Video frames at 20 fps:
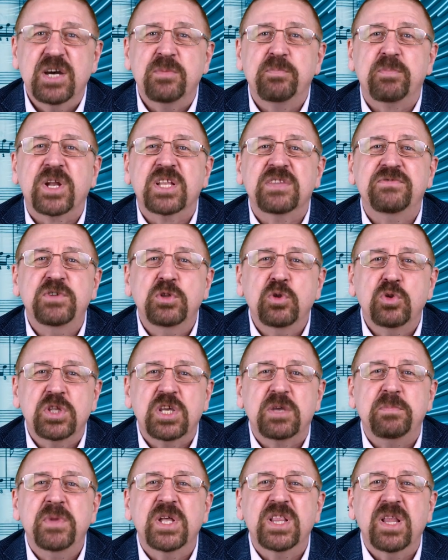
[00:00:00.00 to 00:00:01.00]
тех
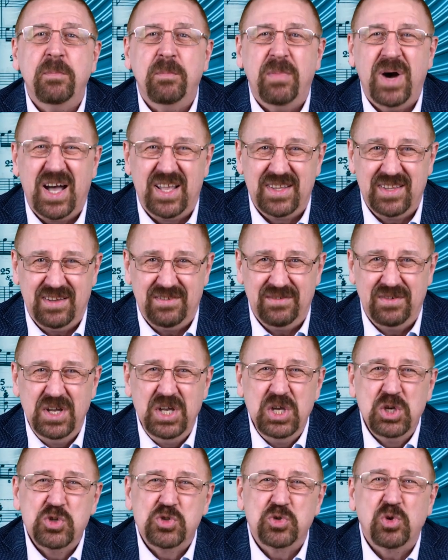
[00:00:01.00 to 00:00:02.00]
продвинутых меломанов,
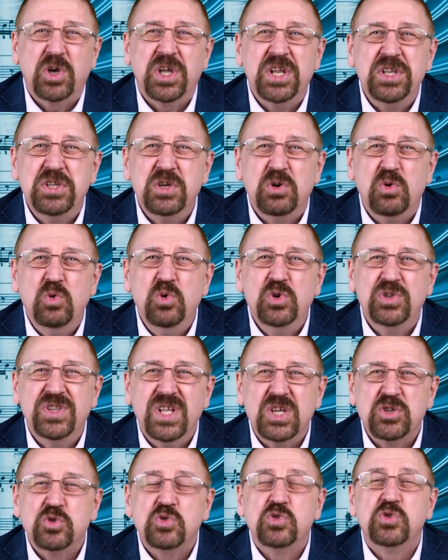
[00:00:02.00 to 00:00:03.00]
что критикуют
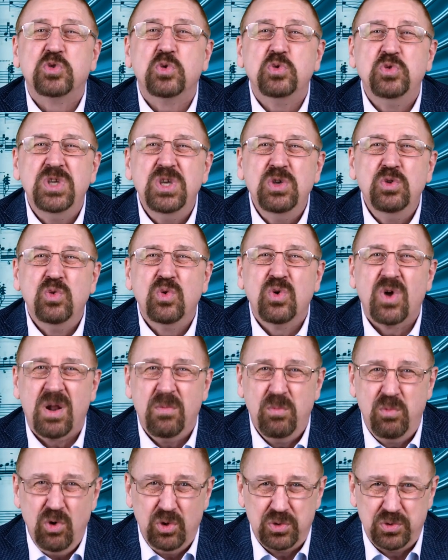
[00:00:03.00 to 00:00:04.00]
нашу студийную
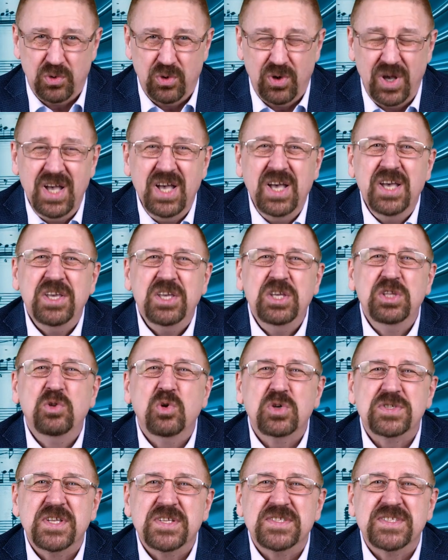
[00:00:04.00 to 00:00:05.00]
работу и
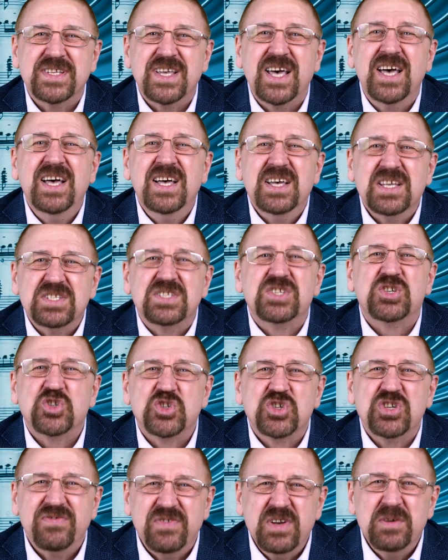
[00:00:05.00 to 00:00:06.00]
носятся с
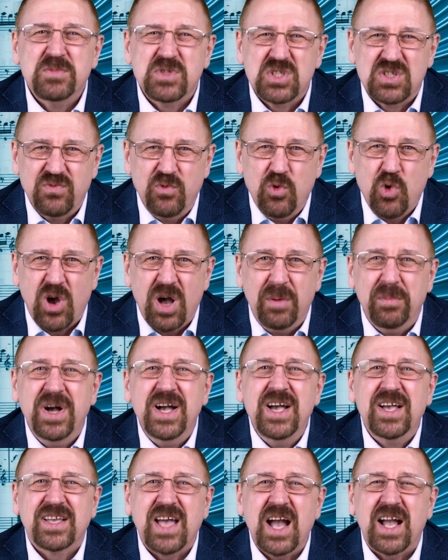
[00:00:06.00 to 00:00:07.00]
живым звуком,
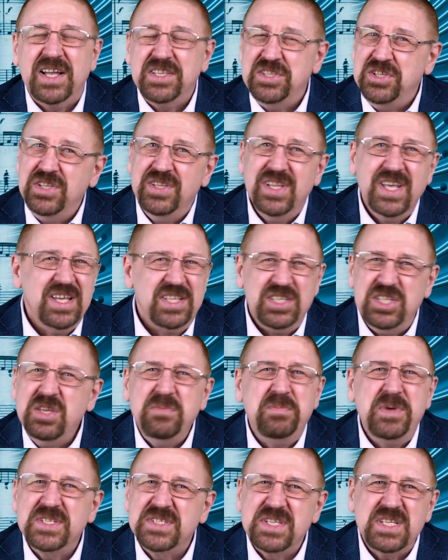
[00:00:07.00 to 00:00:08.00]
как один
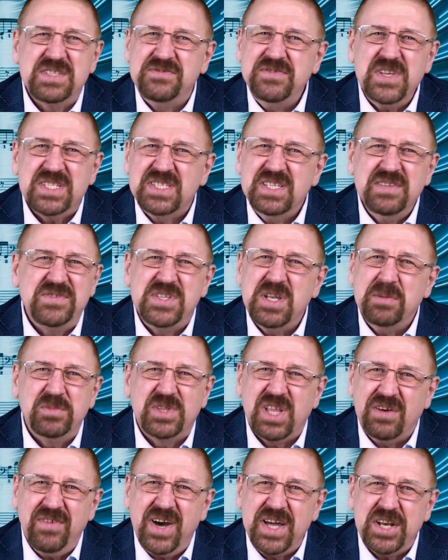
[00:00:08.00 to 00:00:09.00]
небезызвестный
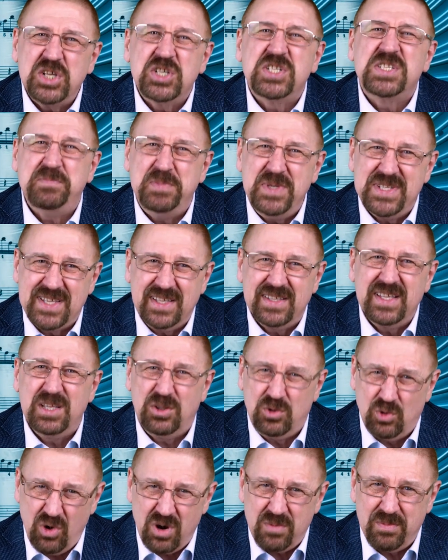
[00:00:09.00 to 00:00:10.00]
всем товарищ с писаной
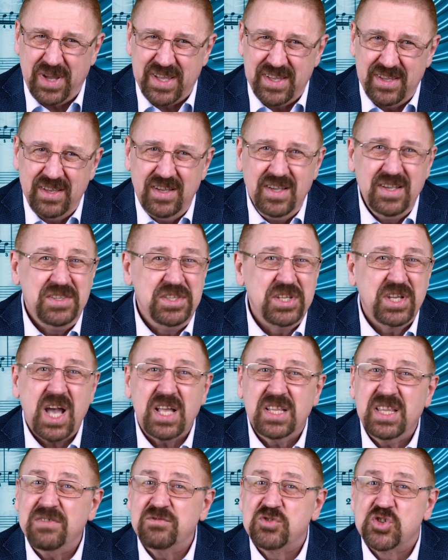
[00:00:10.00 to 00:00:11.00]
торбой,
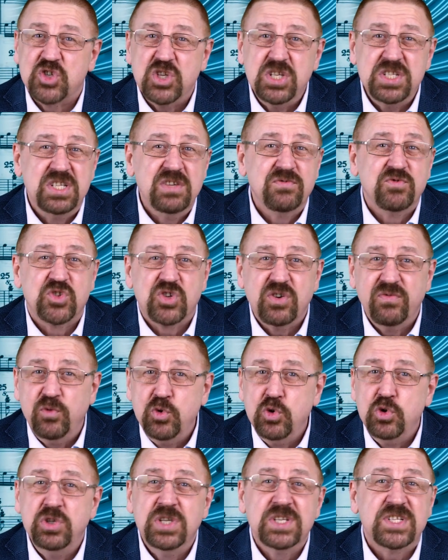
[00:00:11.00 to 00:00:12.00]
никогда в жизни
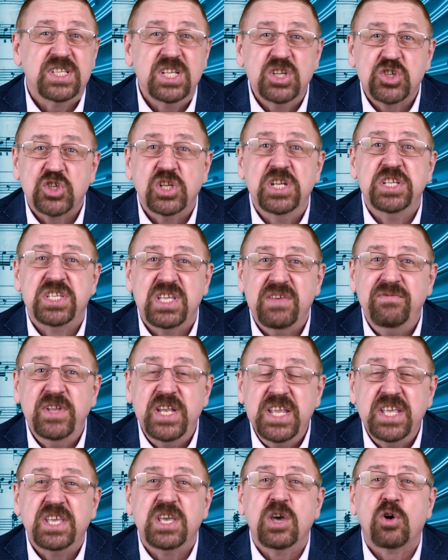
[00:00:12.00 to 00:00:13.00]
вживую не слышали те
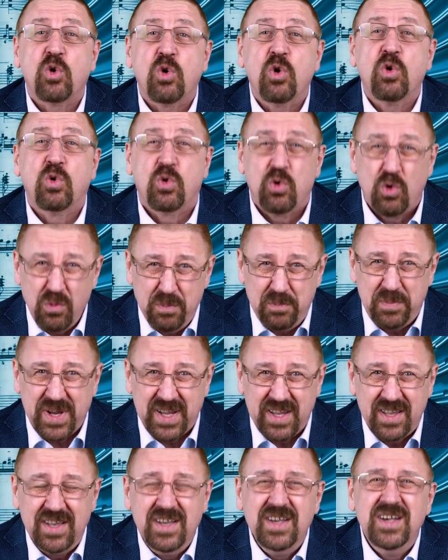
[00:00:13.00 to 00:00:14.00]
великие
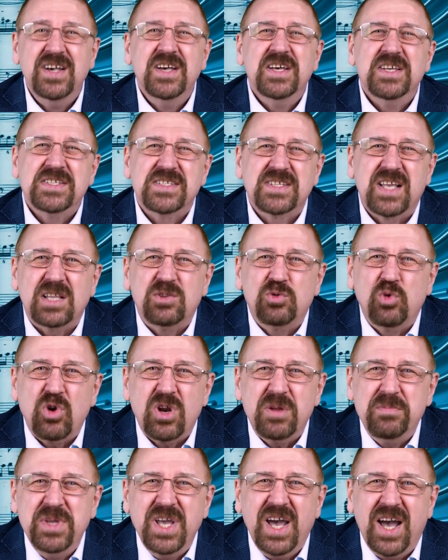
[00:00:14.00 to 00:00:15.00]
рок-группы, с
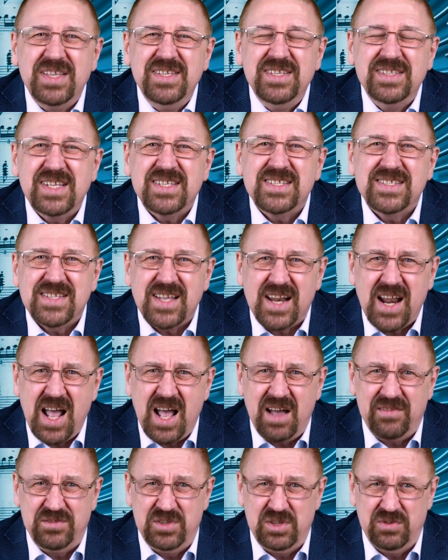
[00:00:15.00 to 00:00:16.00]
которыми они нас
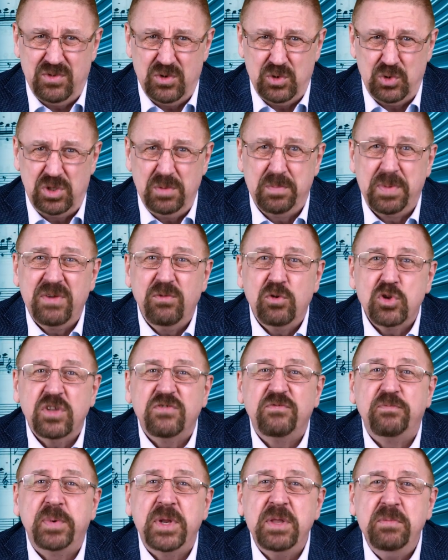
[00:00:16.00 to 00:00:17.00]
сравнивают и
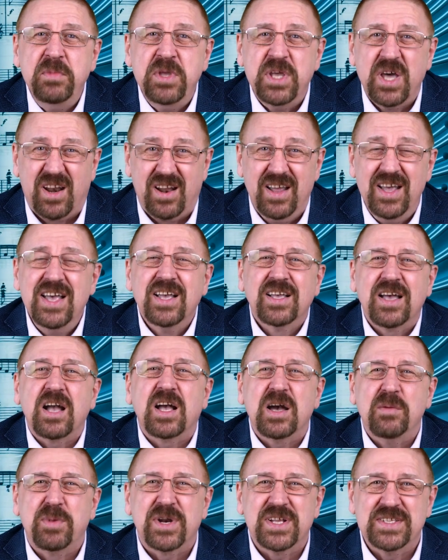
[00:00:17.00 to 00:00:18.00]
приводят в пример,
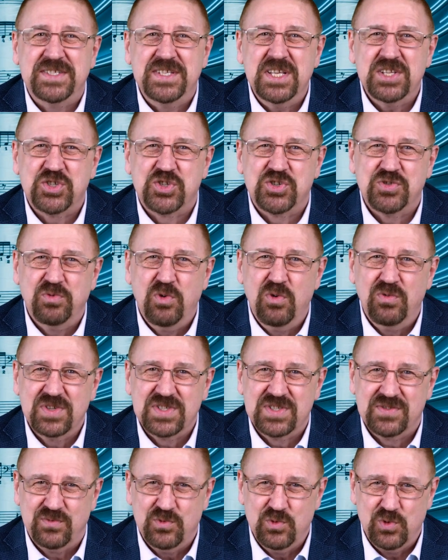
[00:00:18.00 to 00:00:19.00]
как образец
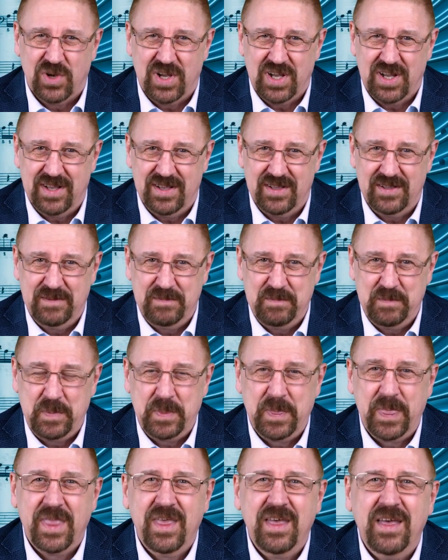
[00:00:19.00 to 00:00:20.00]
живого звука.
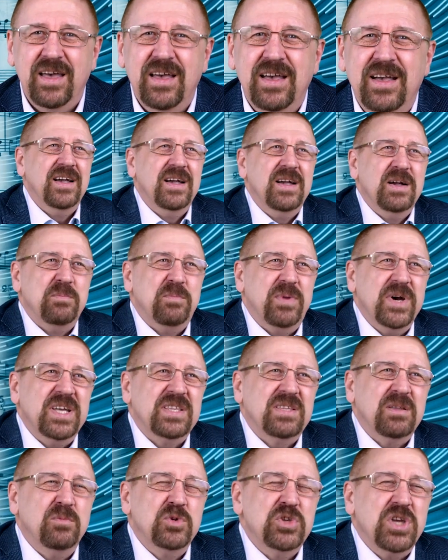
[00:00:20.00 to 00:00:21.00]

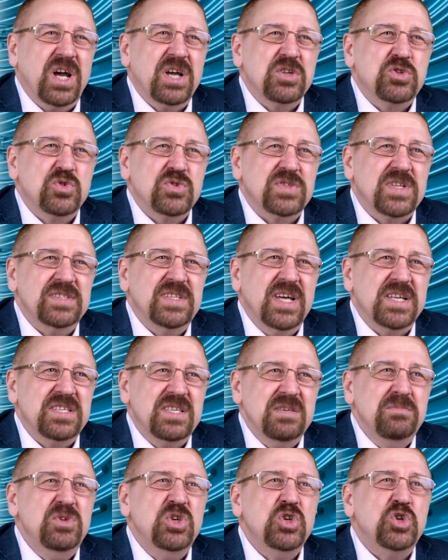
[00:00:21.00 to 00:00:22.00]
Поэтому я хочу
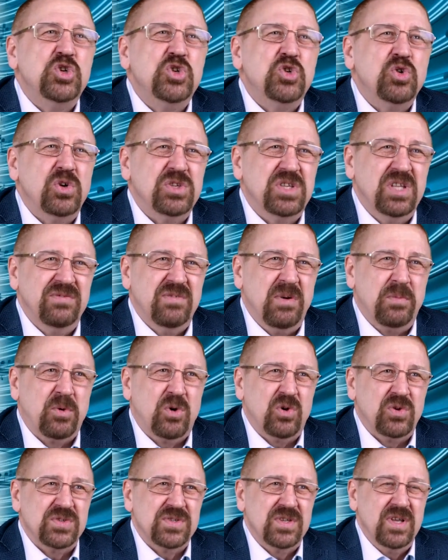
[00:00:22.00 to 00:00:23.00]
задать им еще один
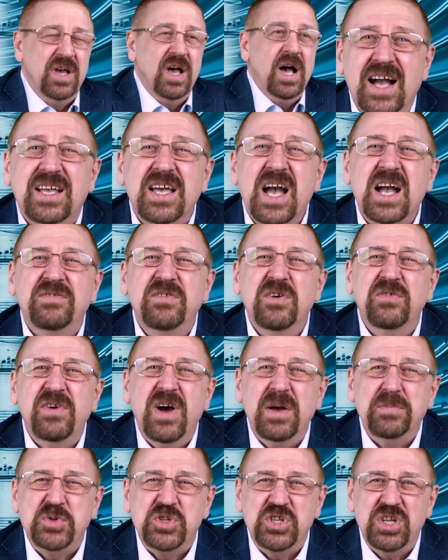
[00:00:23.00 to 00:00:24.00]
вопрос. А как вы
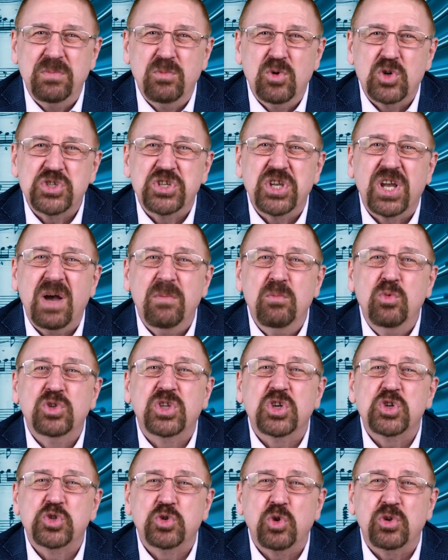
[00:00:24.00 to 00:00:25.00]
вообще можете
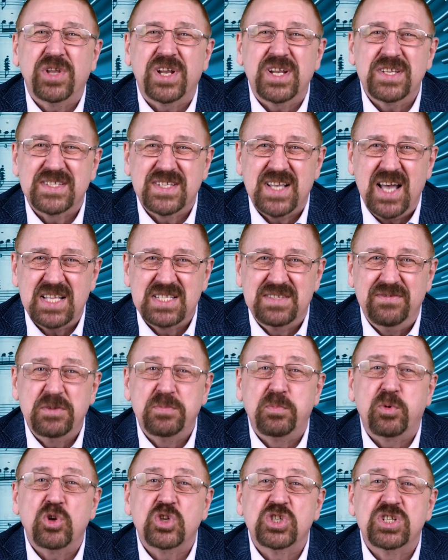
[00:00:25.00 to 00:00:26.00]
кому-то что-то
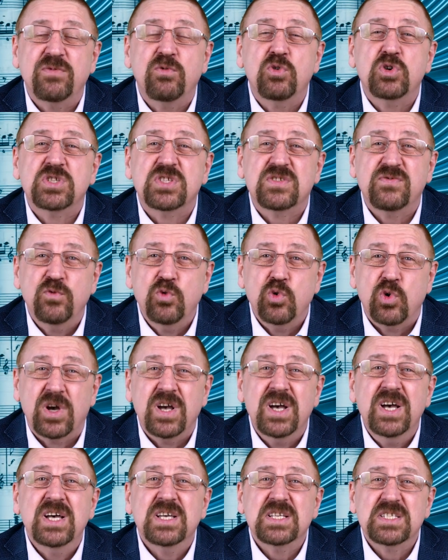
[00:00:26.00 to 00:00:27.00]
рассказывать про живой
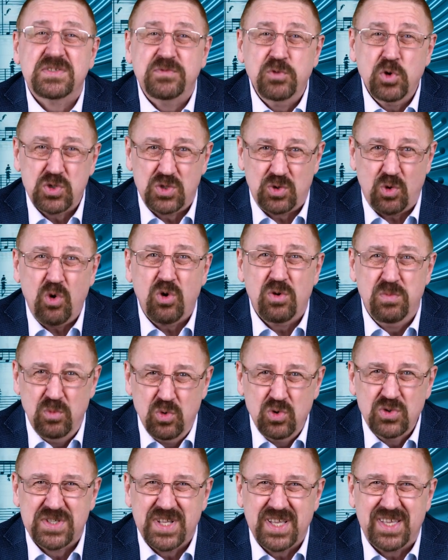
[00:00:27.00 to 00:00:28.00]
звук звезд
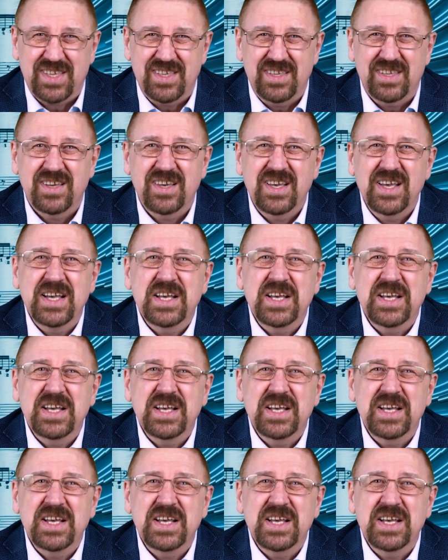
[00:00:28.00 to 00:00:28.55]
рок-музыки,